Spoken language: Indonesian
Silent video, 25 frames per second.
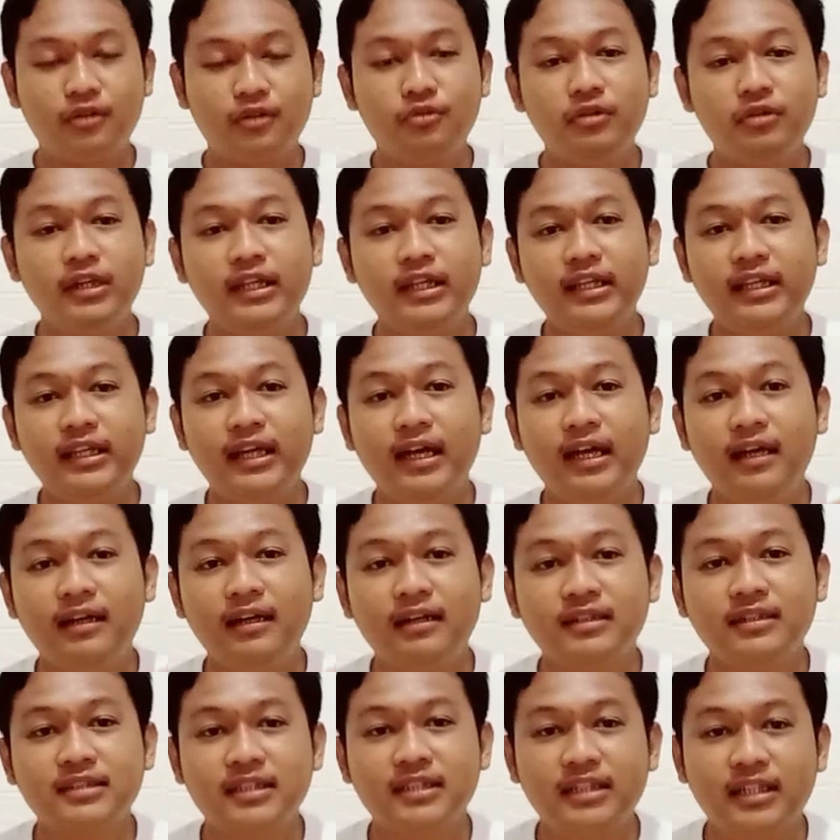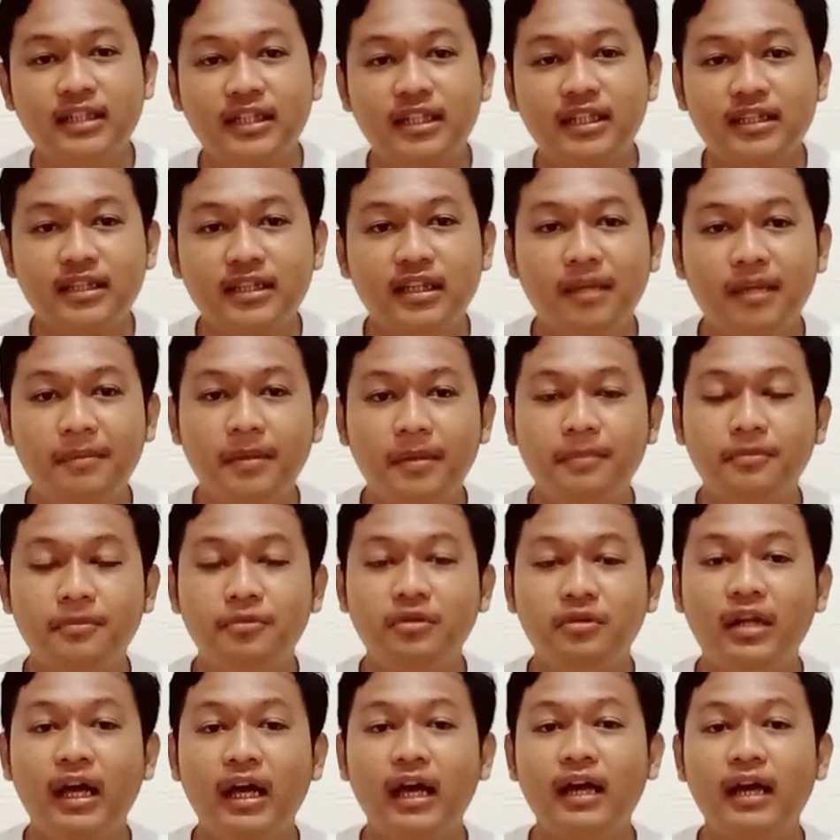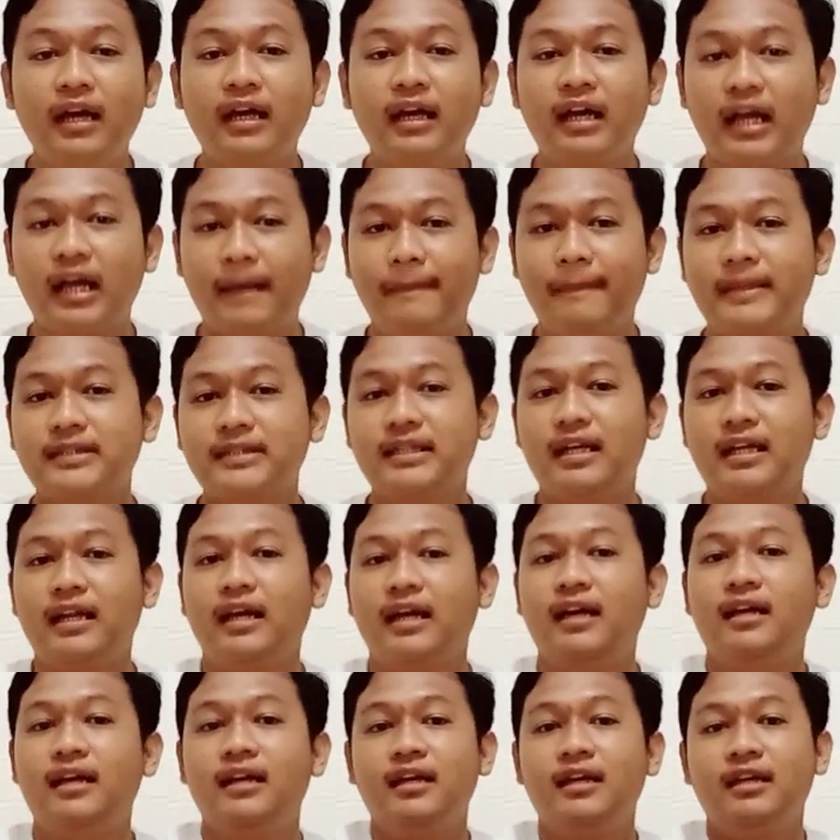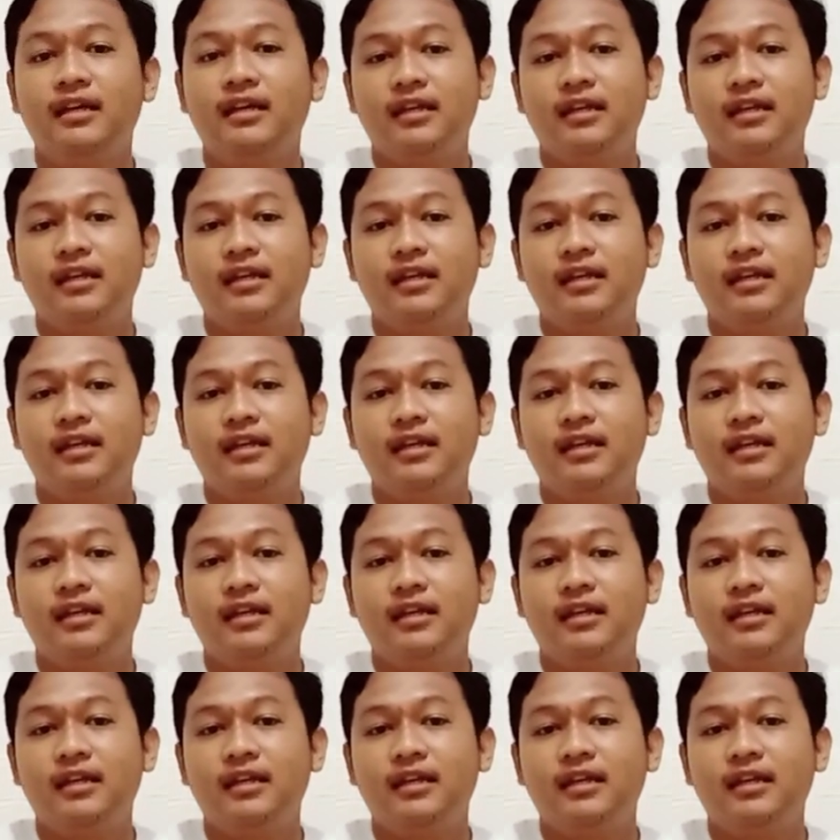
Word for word: kuning yang sedikit lebih muda nggak masalah.